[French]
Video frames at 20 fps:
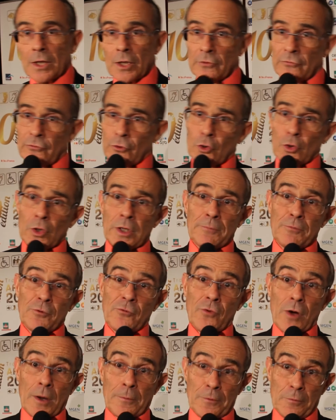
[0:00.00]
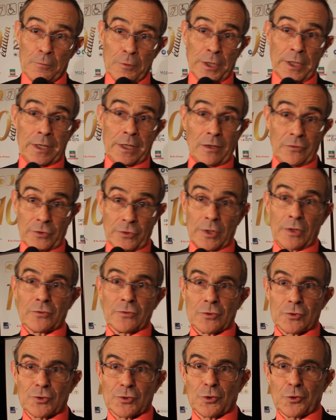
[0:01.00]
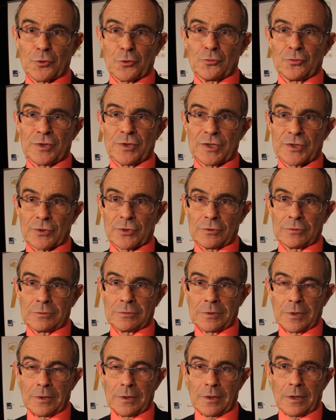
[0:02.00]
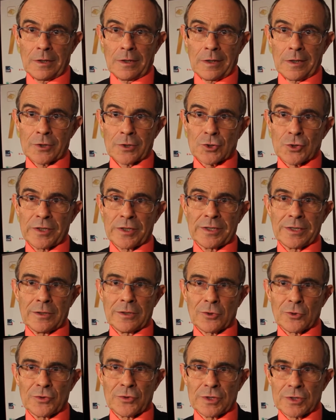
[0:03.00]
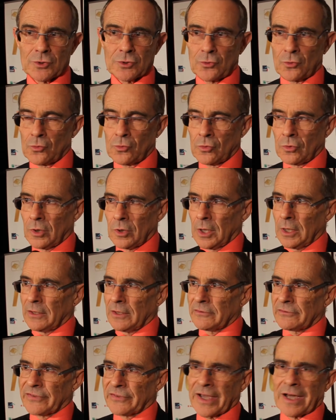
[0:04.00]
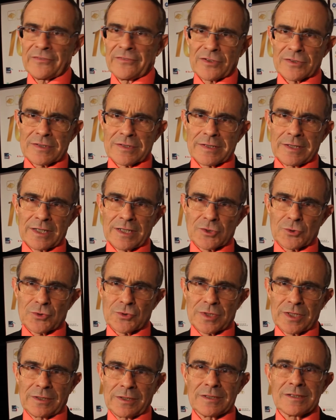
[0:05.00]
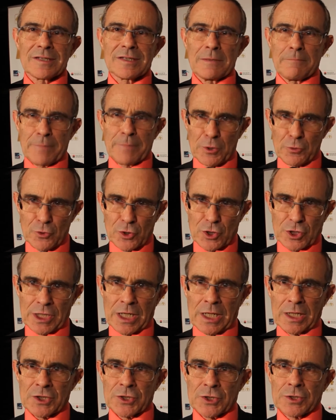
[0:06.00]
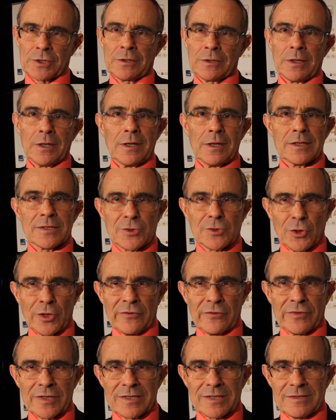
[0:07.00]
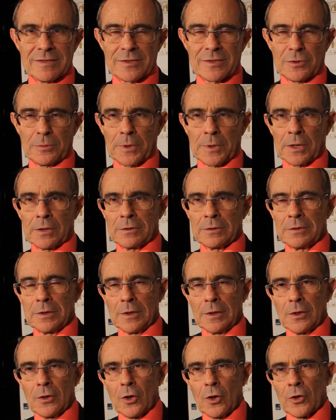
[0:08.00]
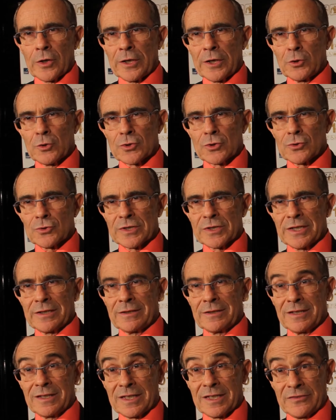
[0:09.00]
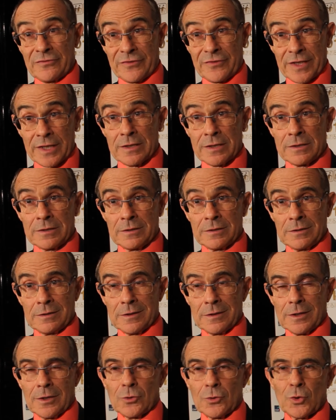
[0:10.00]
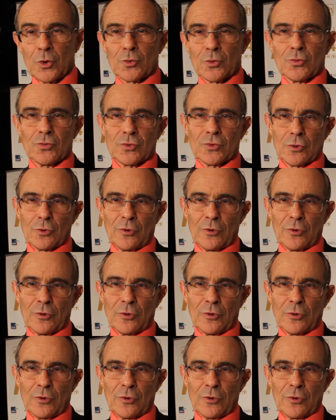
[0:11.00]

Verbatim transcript: il faut que les pouvoirs publics entendent ce que nous disons. Euh, je l'ai dit dans le discours, faire avancer la société, ce n'est pas une charge, c'est un investissement. On est une société qui vieillit, donc tout ce que